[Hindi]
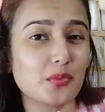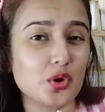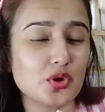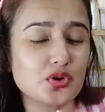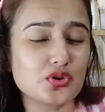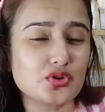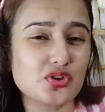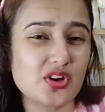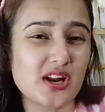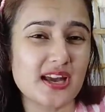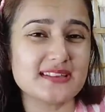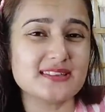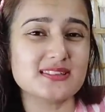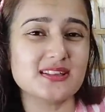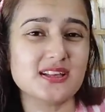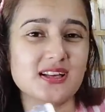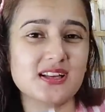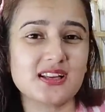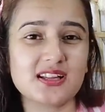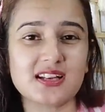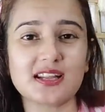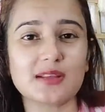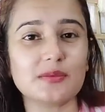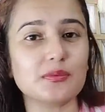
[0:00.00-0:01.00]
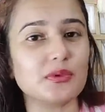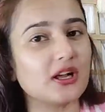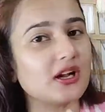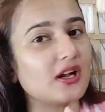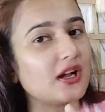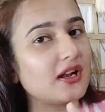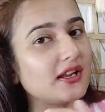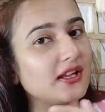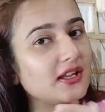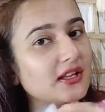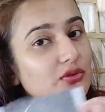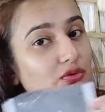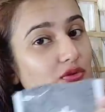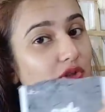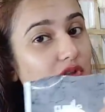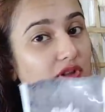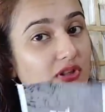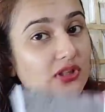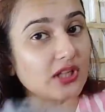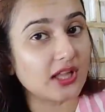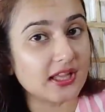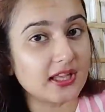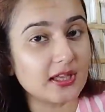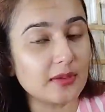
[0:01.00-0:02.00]
मॉइस्चराइजर क्रीम लगाने की
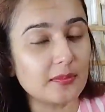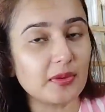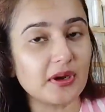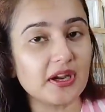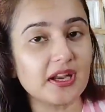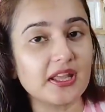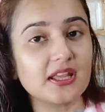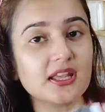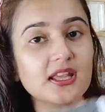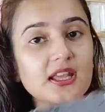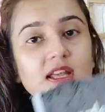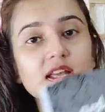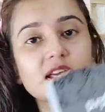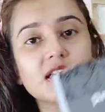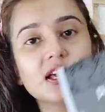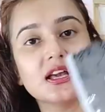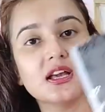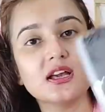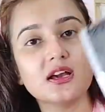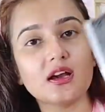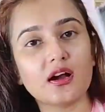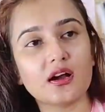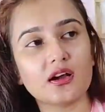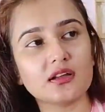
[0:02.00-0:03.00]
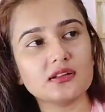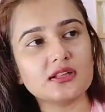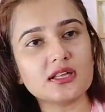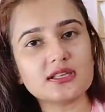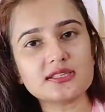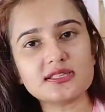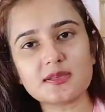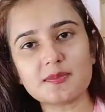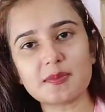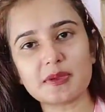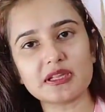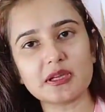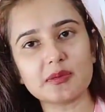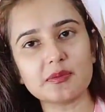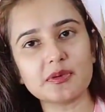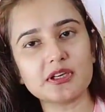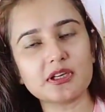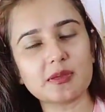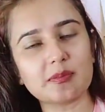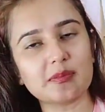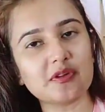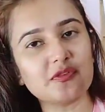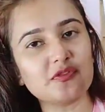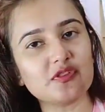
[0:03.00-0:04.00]
जरूरत नहीं पड़ेगी दस से पंद्रह
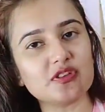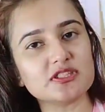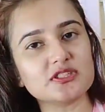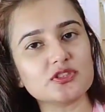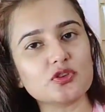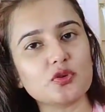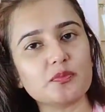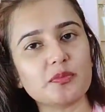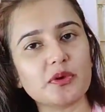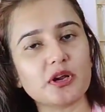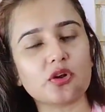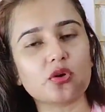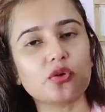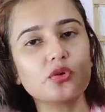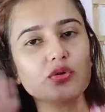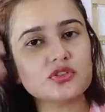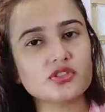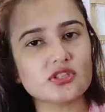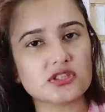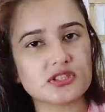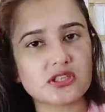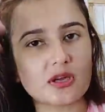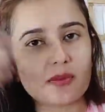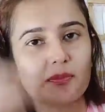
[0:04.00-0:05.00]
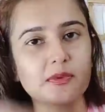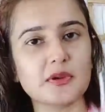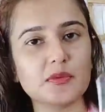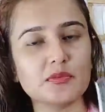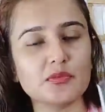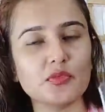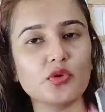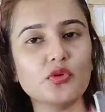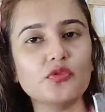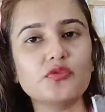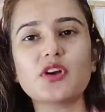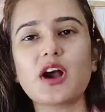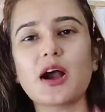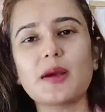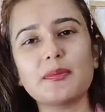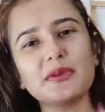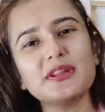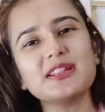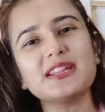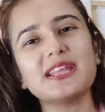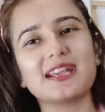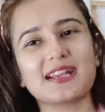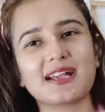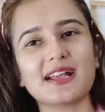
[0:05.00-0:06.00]
मिनट अपने फेस के ऊपर रखो जस्ट आप रिमूव
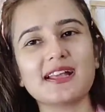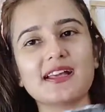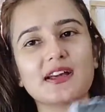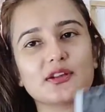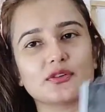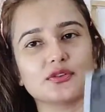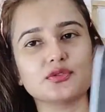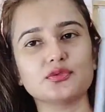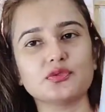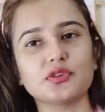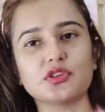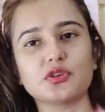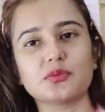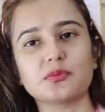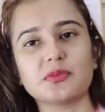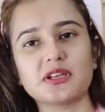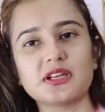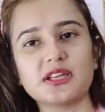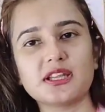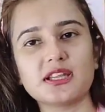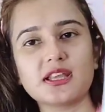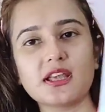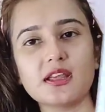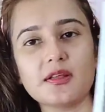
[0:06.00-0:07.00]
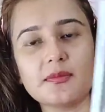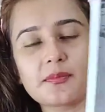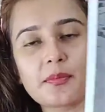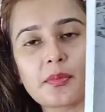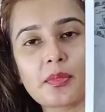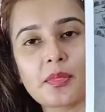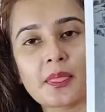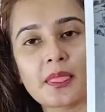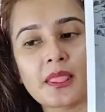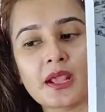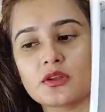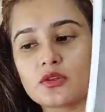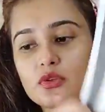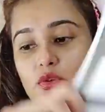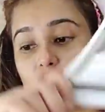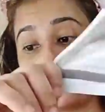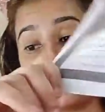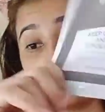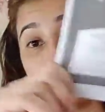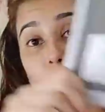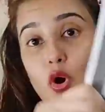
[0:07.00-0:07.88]
आपने देखा है यार उस वीडियो में ठीक है तो